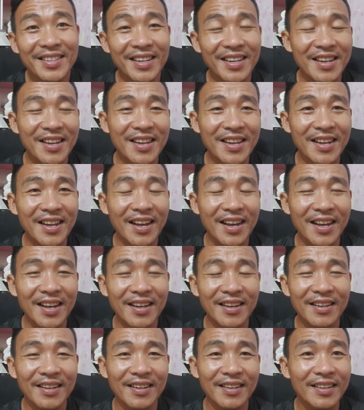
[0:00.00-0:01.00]
Jadi
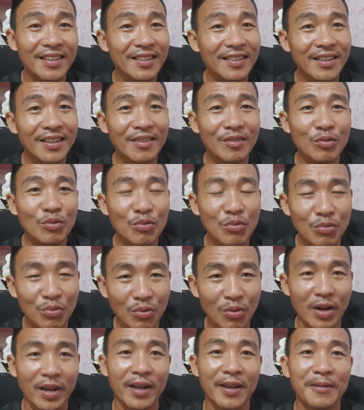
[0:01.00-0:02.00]
uh, kita
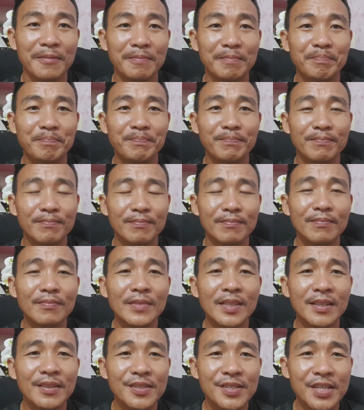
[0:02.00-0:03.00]
tunggulah
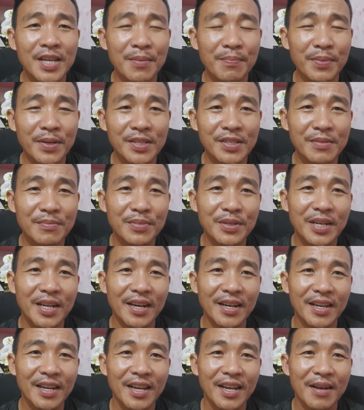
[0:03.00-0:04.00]
siapa
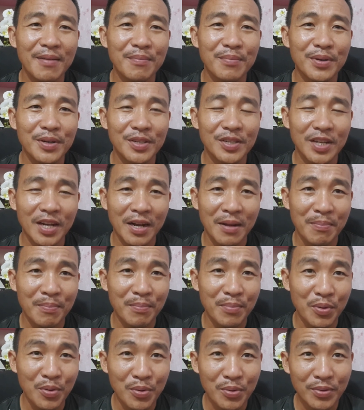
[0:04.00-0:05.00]
sebenarnya yang bercakap
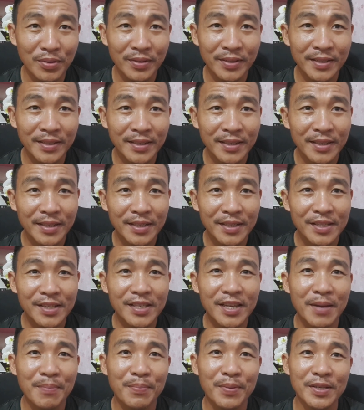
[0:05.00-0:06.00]
bohong,
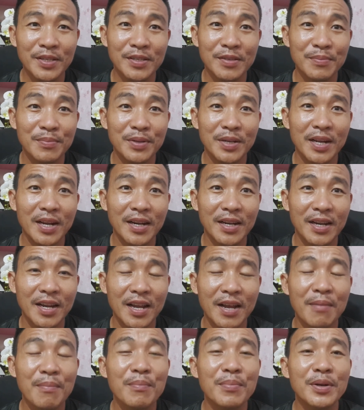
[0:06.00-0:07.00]
siapa
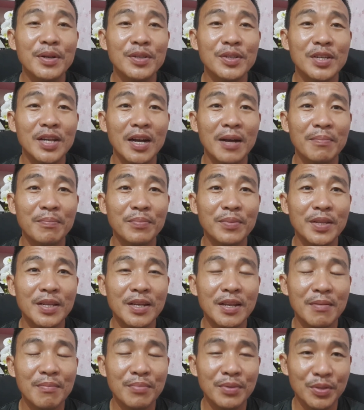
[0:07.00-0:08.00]
sebenarnya yang bercakap
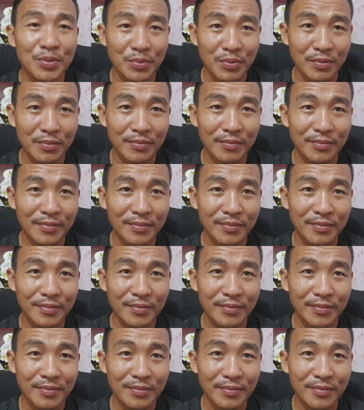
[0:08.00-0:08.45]
tidak betul.